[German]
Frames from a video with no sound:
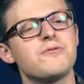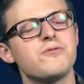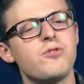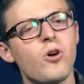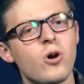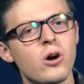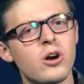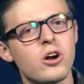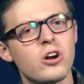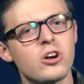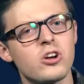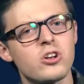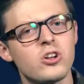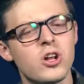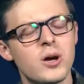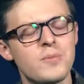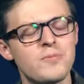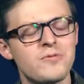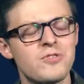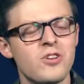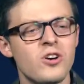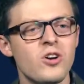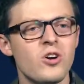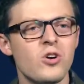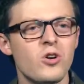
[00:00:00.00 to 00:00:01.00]

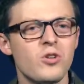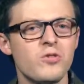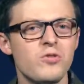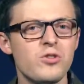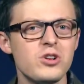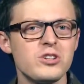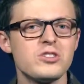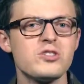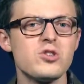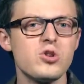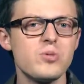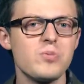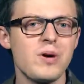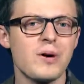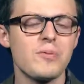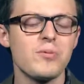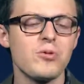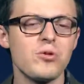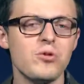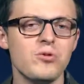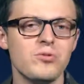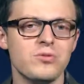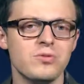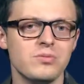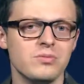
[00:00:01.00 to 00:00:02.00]
vorgeknöpft und will sie
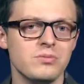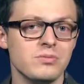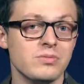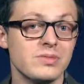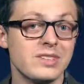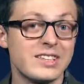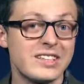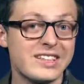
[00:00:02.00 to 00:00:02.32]
überprüfen